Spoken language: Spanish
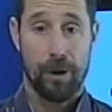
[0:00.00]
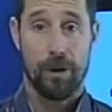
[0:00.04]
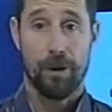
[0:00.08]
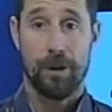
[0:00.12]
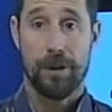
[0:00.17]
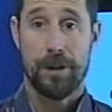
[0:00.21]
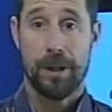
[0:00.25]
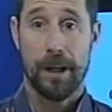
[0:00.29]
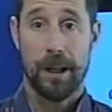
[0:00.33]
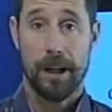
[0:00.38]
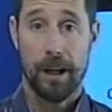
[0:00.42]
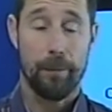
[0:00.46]

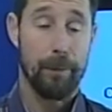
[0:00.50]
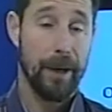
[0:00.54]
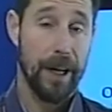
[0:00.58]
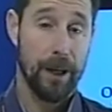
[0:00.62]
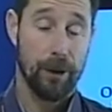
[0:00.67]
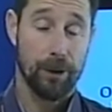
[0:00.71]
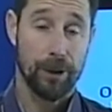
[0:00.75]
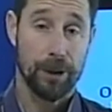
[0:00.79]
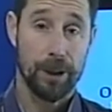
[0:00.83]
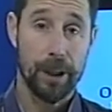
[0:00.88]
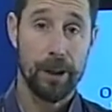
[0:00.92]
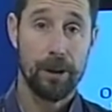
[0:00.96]

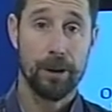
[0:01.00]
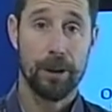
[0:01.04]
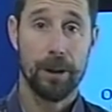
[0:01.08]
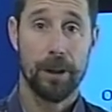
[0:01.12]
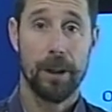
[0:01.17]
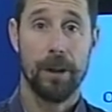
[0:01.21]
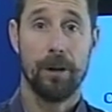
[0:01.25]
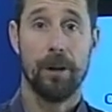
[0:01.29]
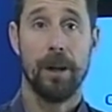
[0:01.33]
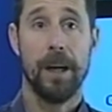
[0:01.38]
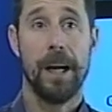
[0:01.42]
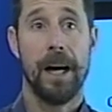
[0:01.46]
consejos
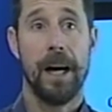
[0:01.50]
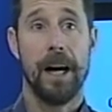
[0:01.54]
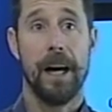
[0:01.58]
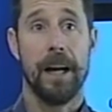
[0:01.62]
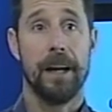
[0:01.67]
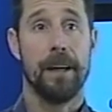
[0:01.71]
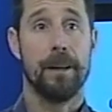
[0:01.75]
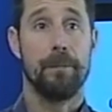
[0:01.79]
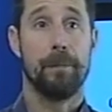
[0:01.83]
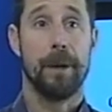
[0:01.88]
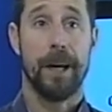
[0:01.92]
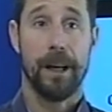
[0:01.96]

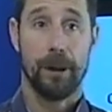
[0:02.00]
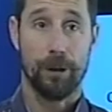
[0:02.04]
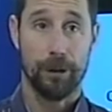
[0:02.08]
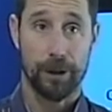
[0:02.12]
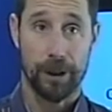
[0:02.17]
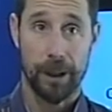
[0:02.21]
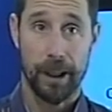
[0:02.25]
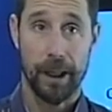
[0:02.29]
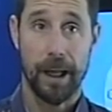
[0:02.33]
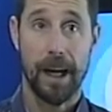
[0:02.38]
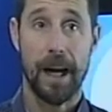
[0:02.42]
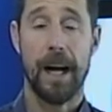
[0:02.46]
escolares, para
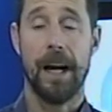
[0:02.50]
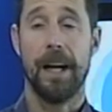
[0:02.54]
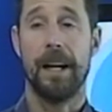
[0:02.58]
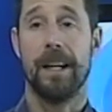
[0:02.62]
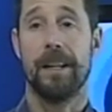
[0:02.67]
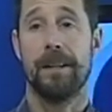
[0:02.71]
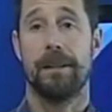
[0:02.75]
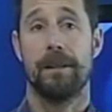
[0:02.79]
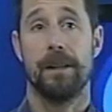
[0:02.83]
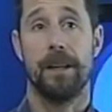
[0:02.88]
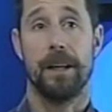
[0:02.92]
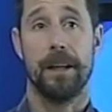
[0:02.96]

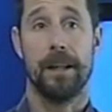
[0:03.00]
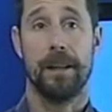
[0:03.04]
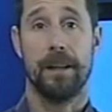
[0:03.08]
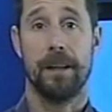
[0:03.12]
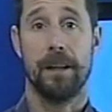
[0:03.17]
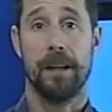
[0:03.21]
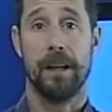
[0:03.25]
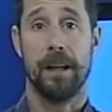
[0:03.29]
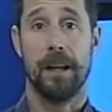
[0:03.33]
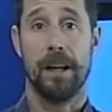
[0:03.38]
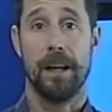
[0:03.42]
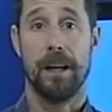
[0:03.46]
concejales
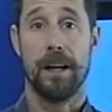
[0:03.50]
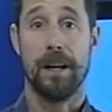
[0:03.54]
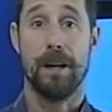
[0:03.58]
este,